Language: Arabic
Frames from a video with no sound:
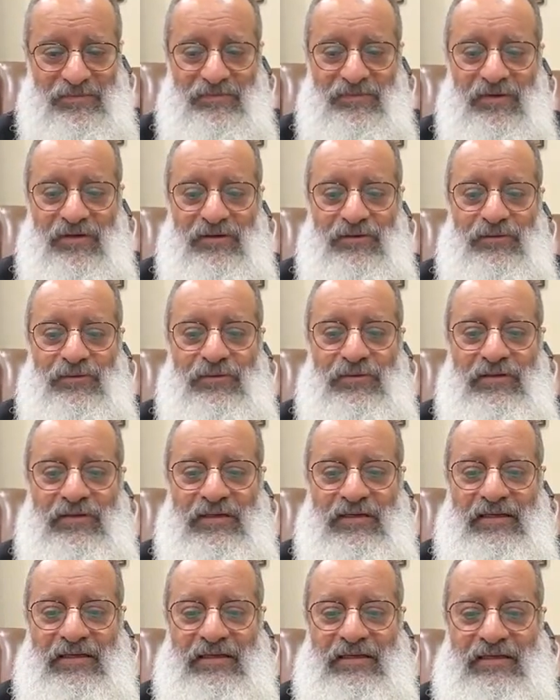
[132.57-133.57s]
برضه
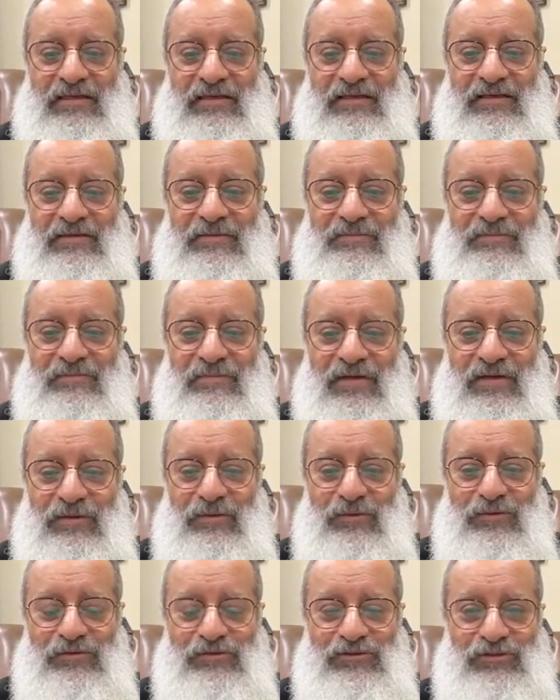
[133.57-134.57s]
آه، ما
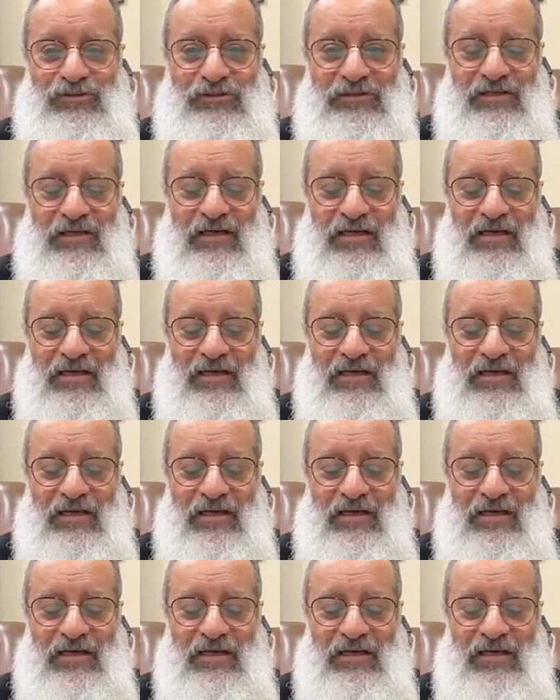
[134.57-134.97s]
يكونش